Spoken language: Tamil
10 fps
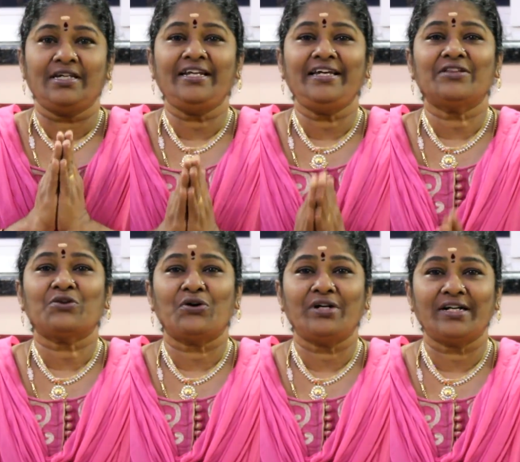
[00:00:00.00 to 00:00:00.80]
இனிய
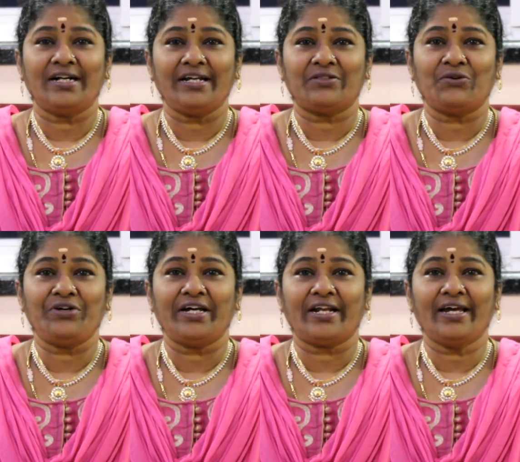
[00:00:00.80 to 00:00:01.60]
தோழர்களே
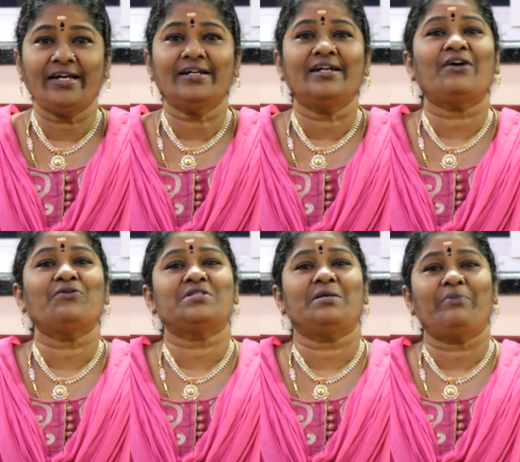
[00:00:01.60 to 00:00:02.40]
தோழியரே நான்
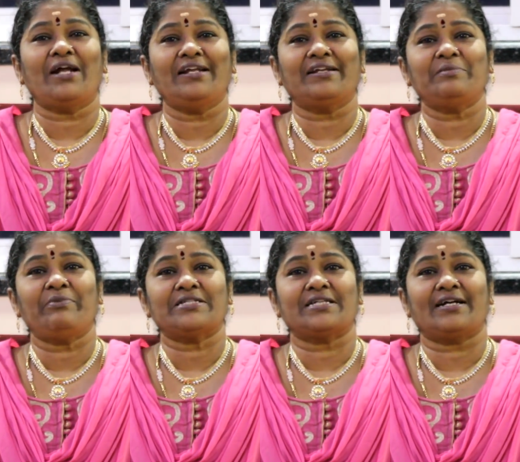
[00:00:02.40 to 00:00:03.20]
உங்கள்
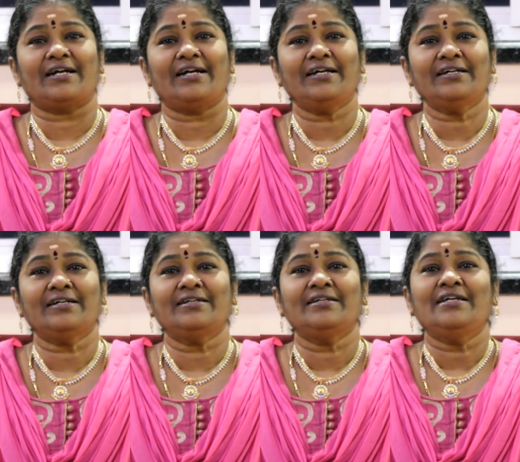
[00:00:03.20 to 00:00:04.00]
சிப்லாலேருந்து பேசுகிறேங்க
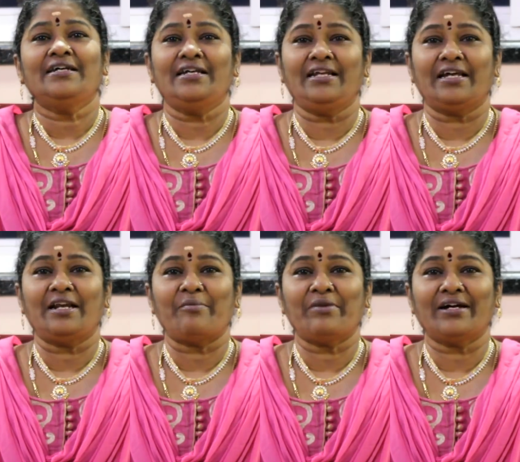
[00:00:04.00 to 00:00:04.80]

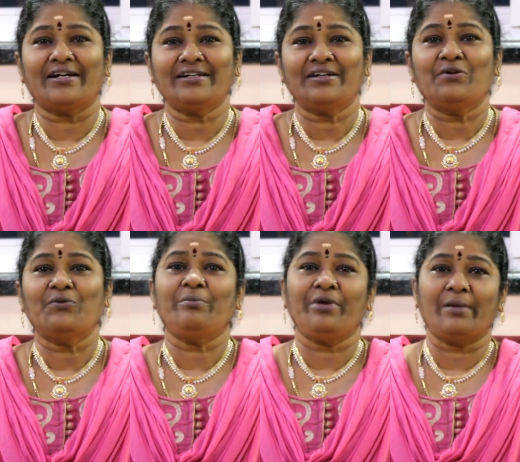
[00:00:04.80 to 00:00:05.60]
இன்றைக்கி நாம்
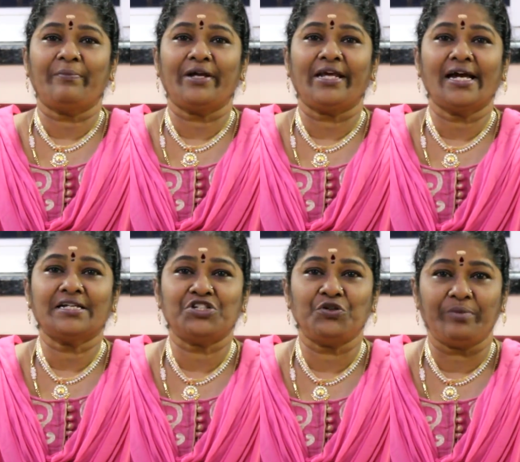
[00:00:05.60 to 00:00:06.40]
ஒரு பெரிய
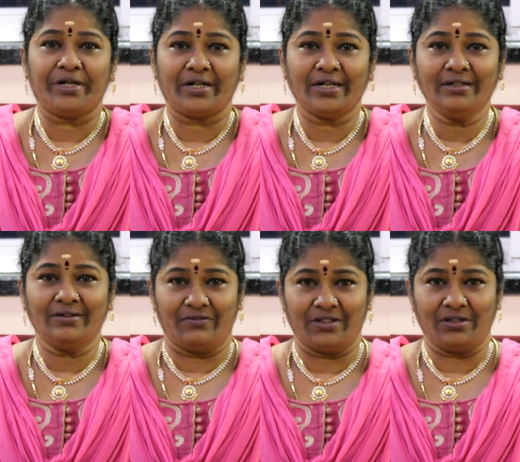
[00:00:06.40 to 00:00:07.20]
அச்சீவ்மெண்ட்டுக்கு
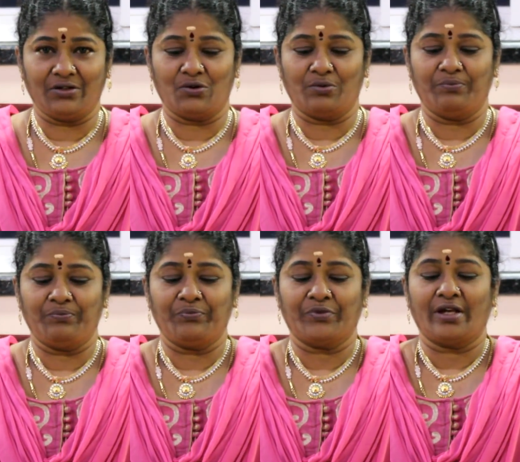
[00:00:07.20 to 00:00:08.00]
வந்திருக்கோம்
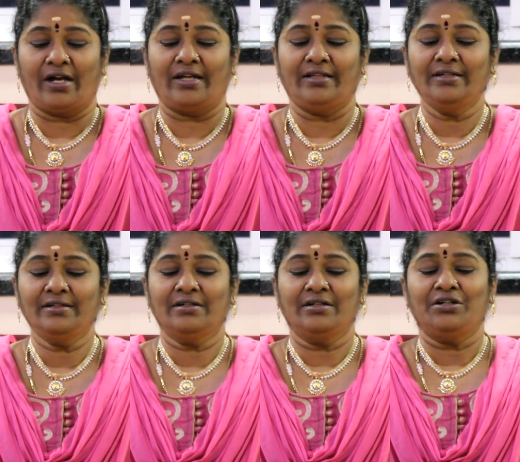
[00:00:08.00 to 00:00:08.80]
அது
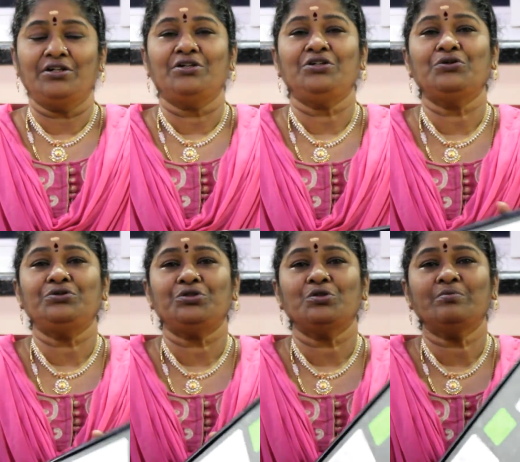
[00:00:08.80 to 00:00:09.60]

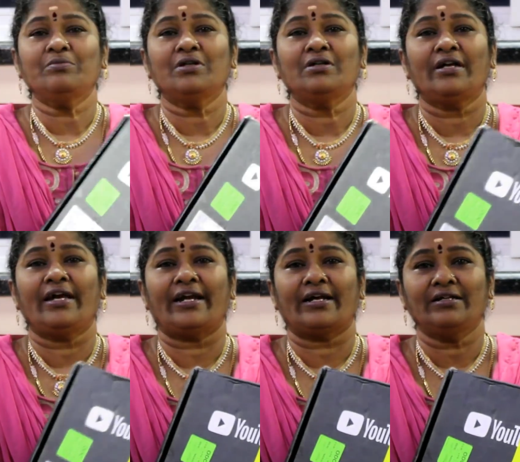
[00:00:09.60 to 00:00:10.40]
யூடியூப்
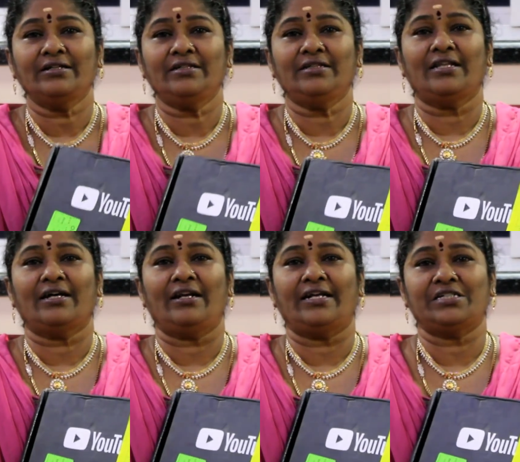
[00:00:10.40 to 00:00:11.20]
எனக்கு
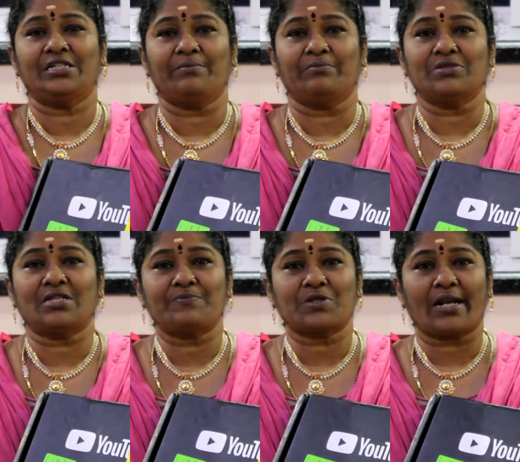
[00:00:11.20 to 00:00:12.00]
இந்த
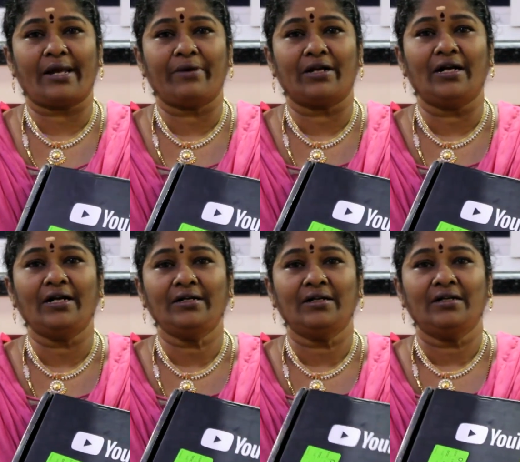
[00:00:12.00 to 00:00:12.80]
லட்சம்
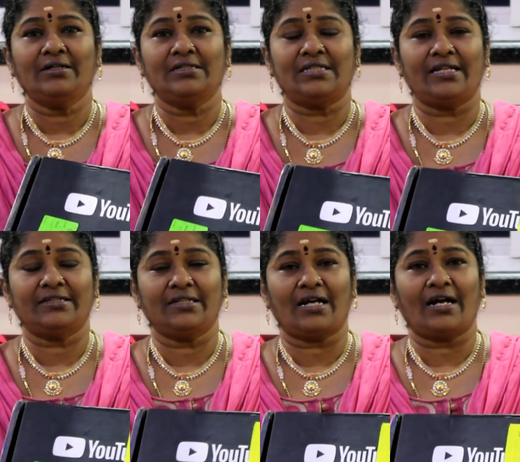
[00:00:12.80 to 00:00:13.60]
சப்ஸ்கிரைபர்கள்
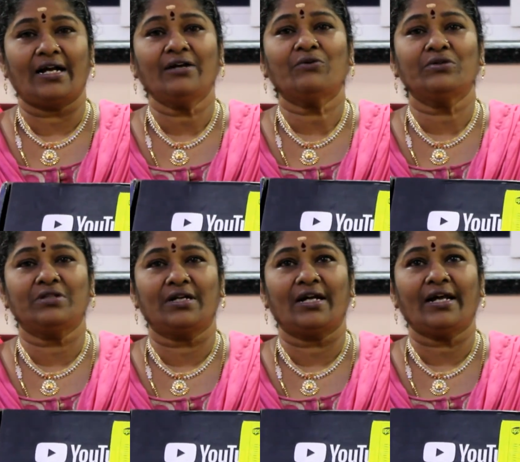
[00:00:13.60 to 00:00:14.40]
சேர்ந்ததுக்காக
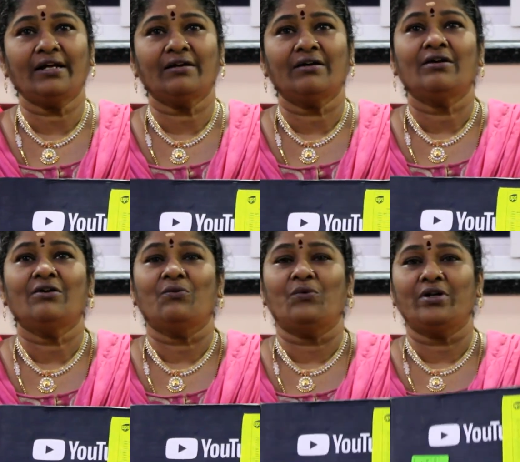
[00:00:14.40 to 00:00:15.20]
கொடுத்துருக்கிற
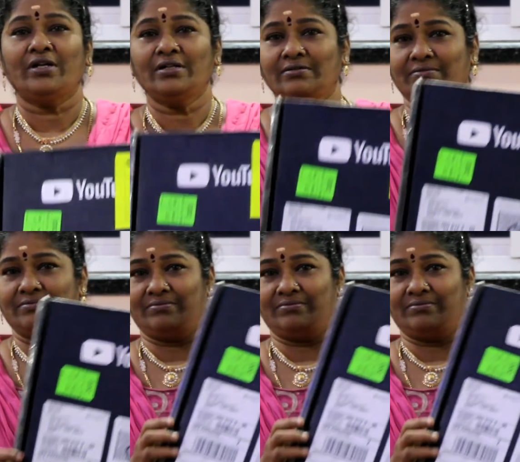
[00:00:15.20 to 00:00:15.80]
ஒரு